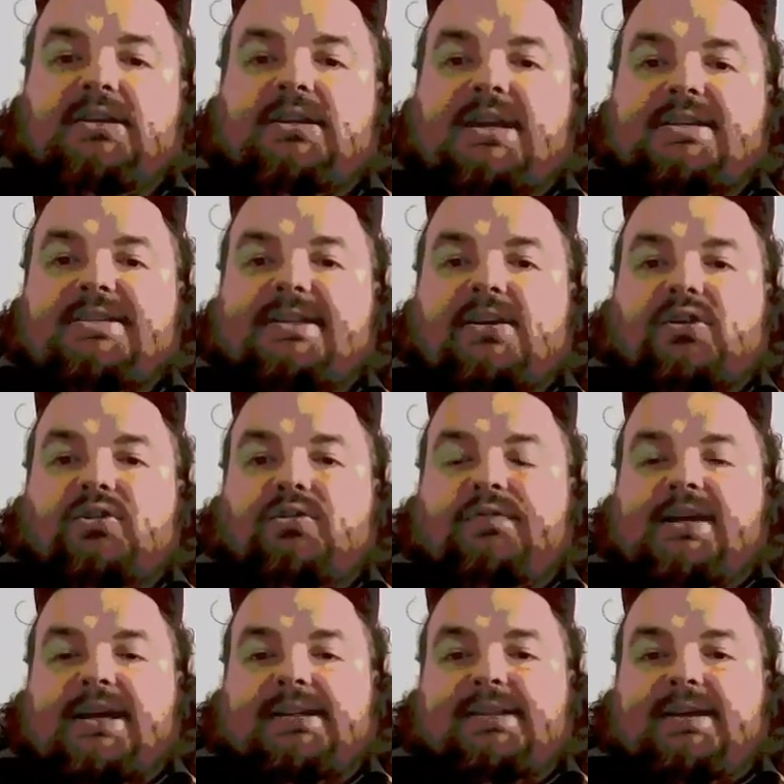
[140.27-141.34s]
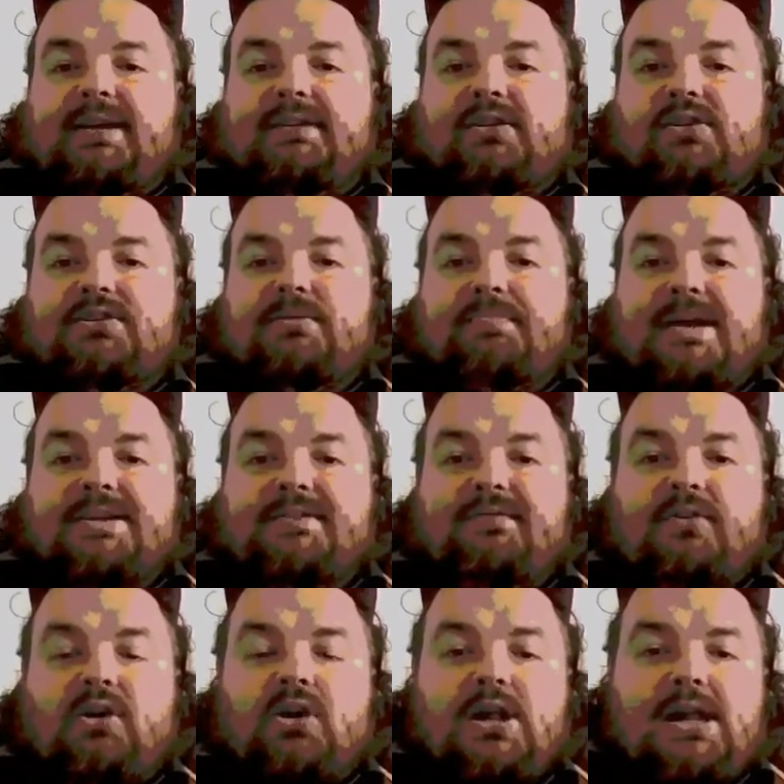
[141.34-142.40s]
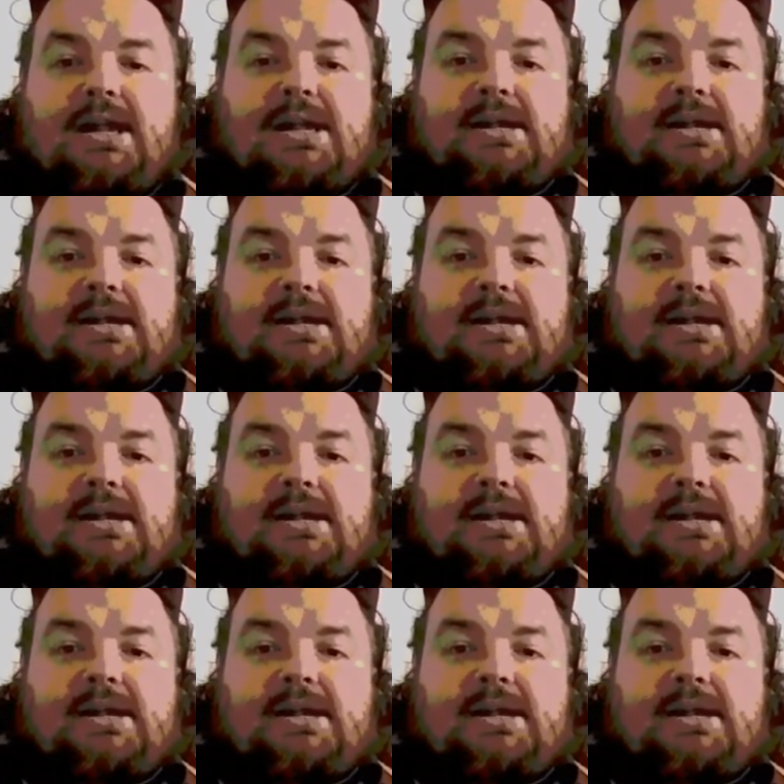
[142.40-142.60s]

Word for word: transnarodowe KTN, drodzy Państwo.